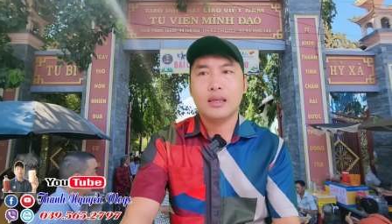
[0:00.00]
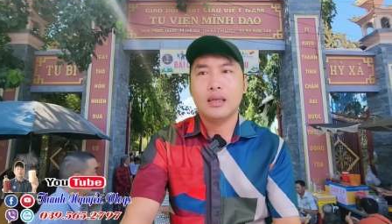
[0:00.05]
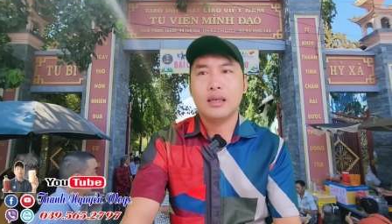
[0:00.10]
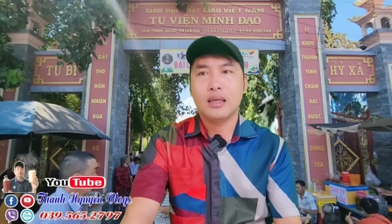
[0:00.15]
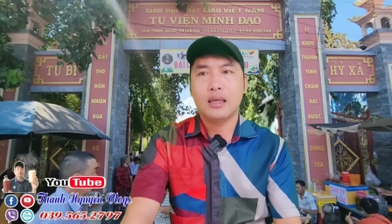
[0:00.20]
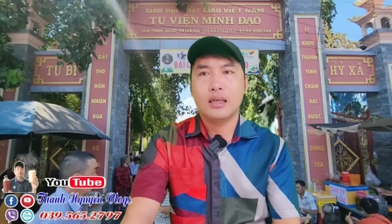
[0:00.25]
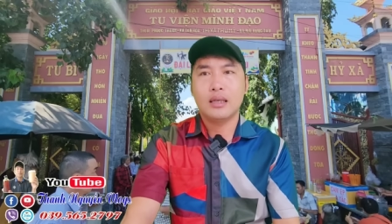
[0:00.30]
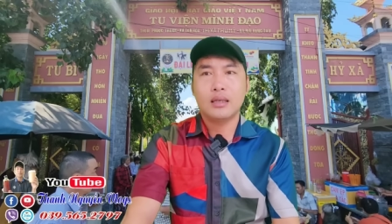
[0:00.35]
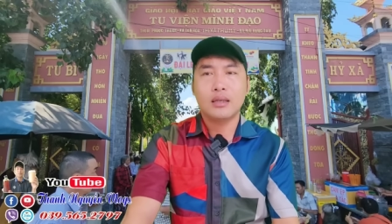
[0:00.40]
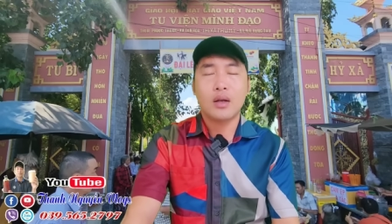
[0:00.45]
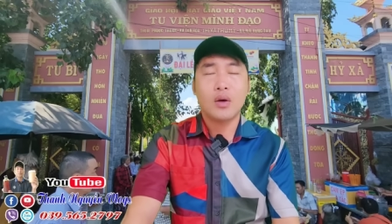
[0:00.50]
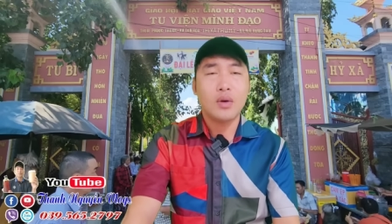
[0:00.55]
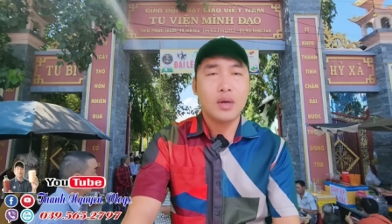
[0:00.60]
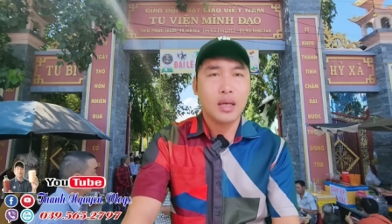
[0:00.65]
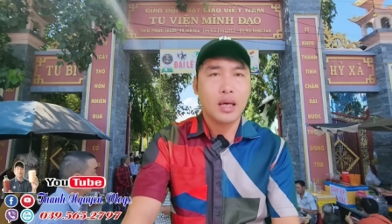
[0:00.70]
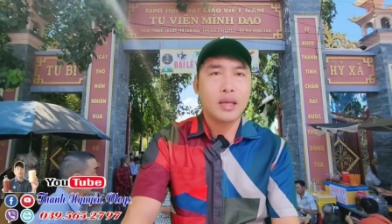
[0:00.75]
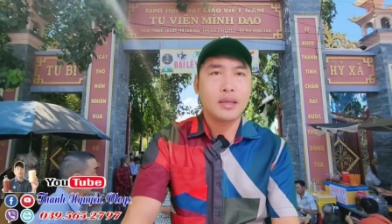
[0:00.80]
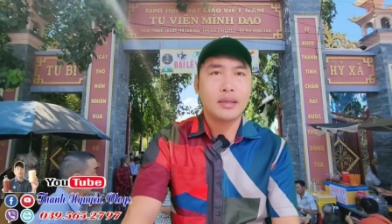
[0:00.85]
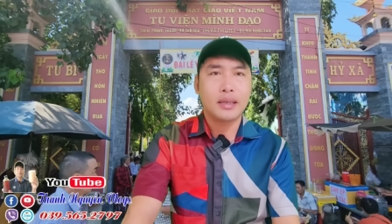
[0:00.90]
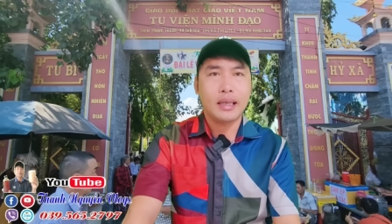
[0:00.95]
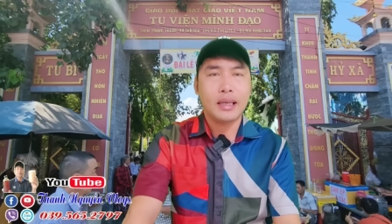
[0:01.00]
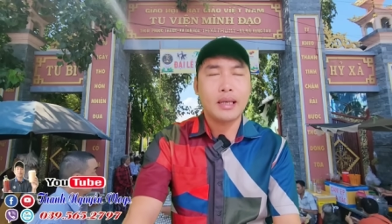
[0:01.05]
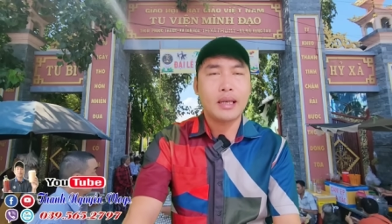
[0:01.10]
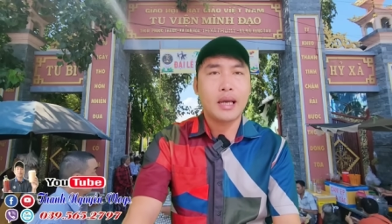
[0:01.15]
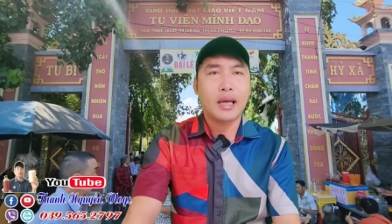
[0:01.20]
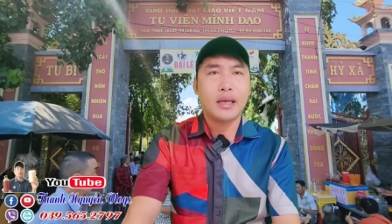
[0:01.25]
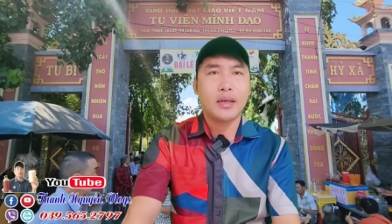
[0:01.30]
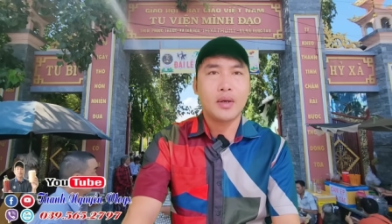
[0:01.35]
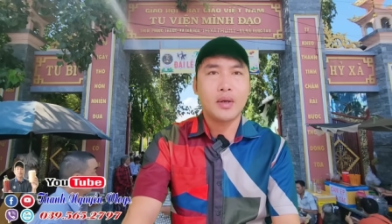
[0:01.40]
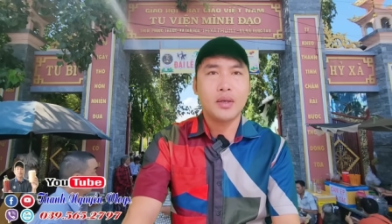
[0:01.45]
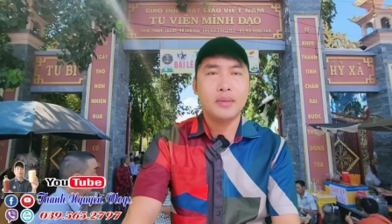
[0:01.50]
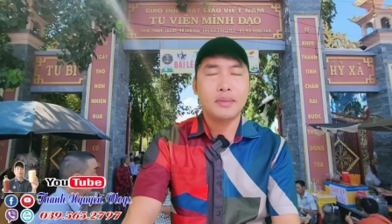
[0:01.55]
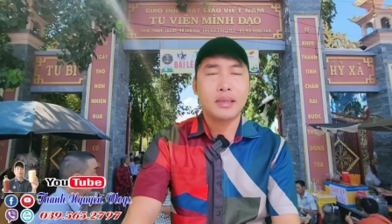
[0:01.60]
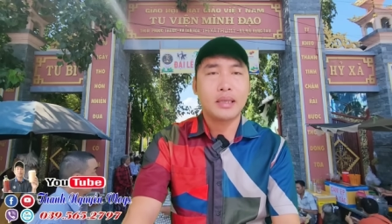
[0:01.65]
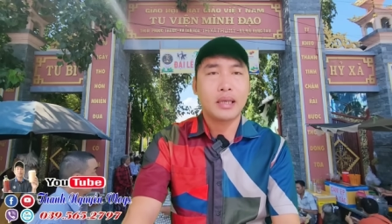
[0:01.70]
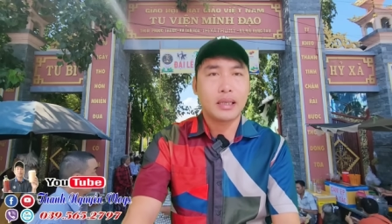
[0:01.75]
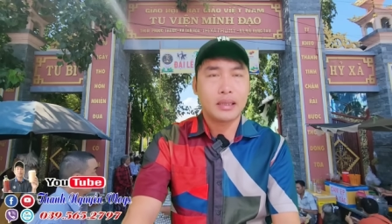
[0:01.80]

à, nói lên những cái lời nói mà thật